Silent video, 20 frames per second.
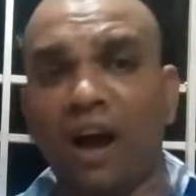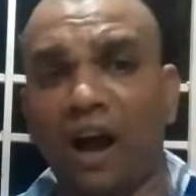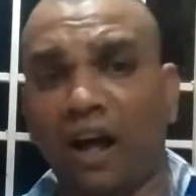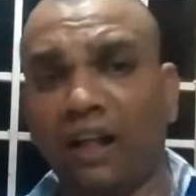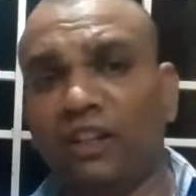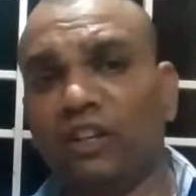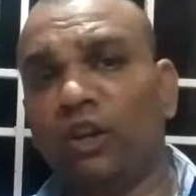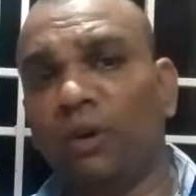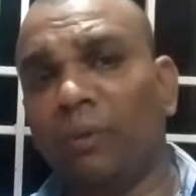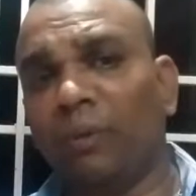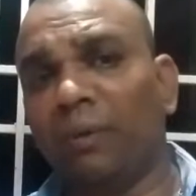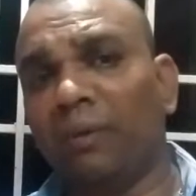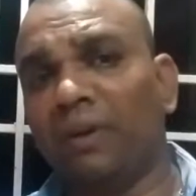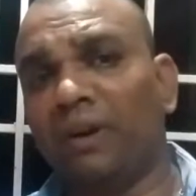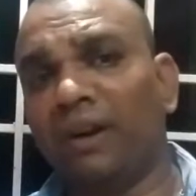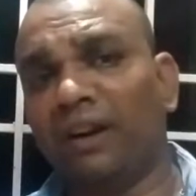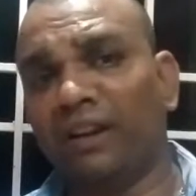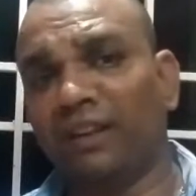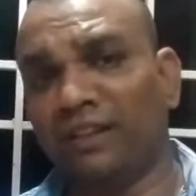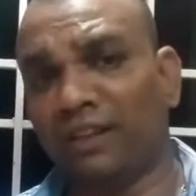அதுக்கப்புறம் என்ன
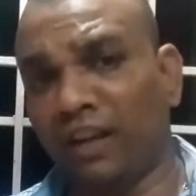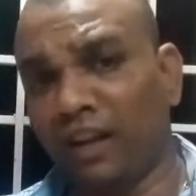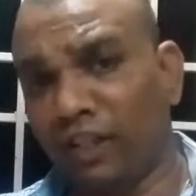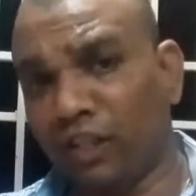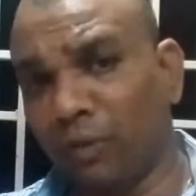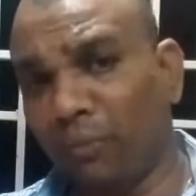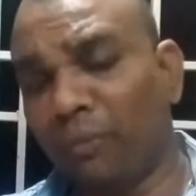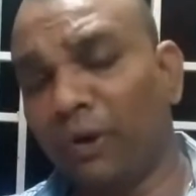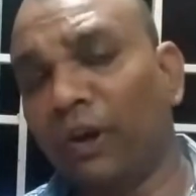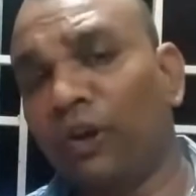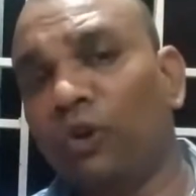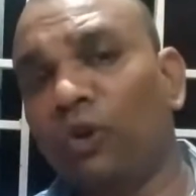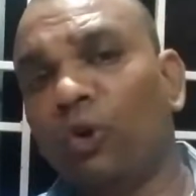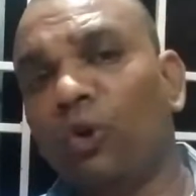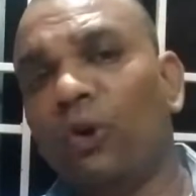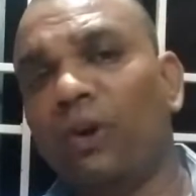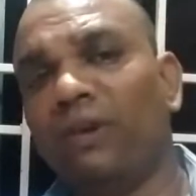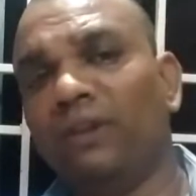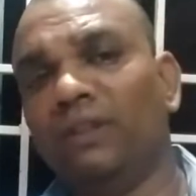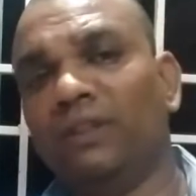நடக்குதுன்னா இந்த
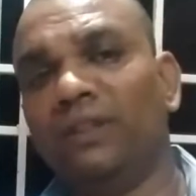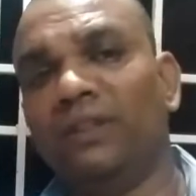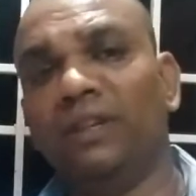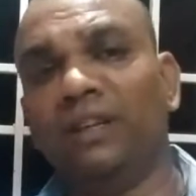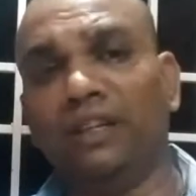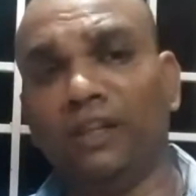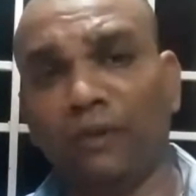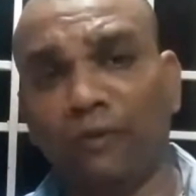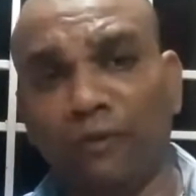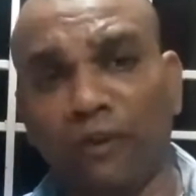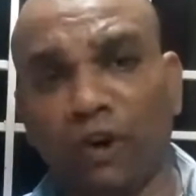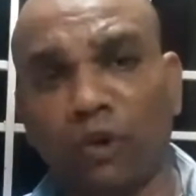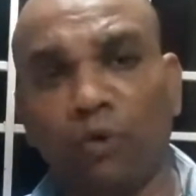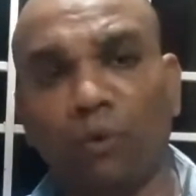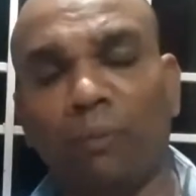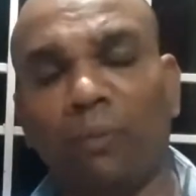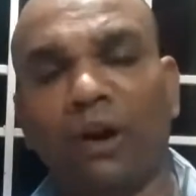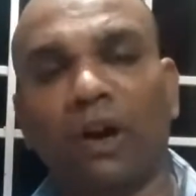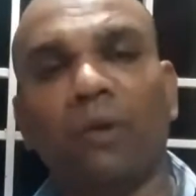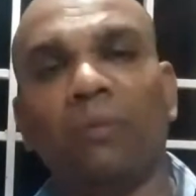பெட்ரோலில் வந்துட்டு இவ்வளவு
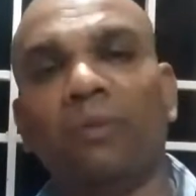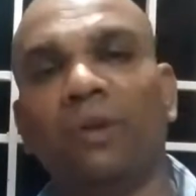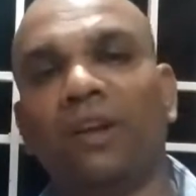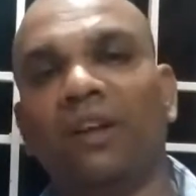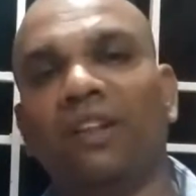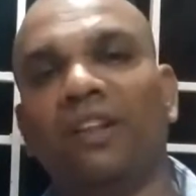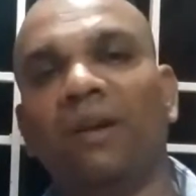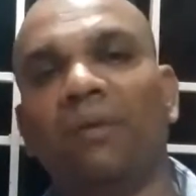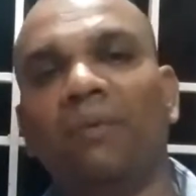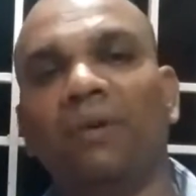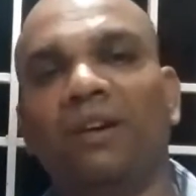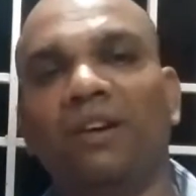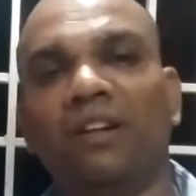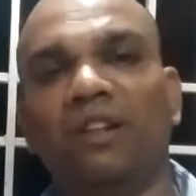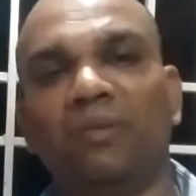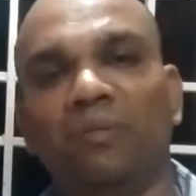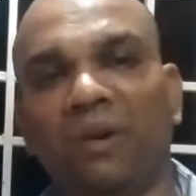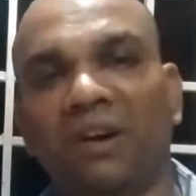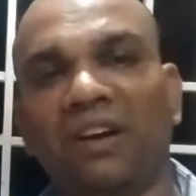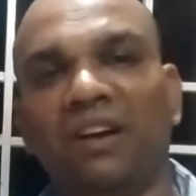பணம் இருக்குது அப்படின்றது
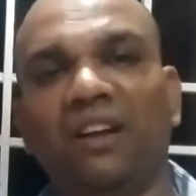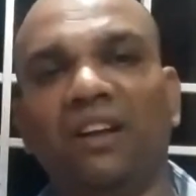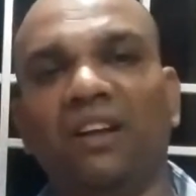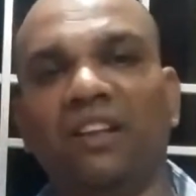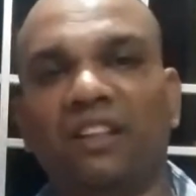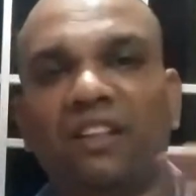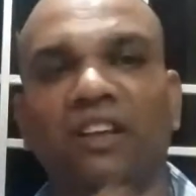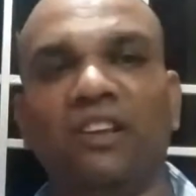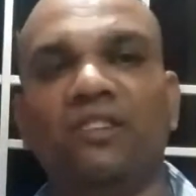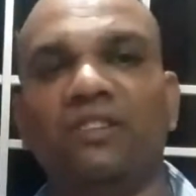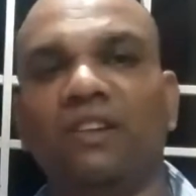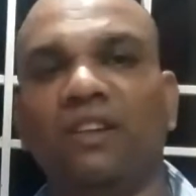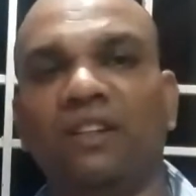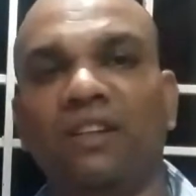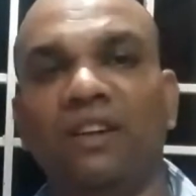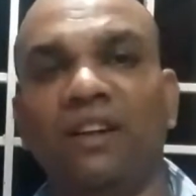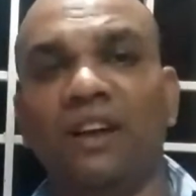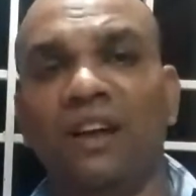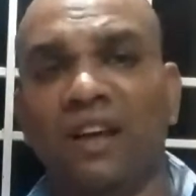மக்களுக்கு தெரிஞ்சிருது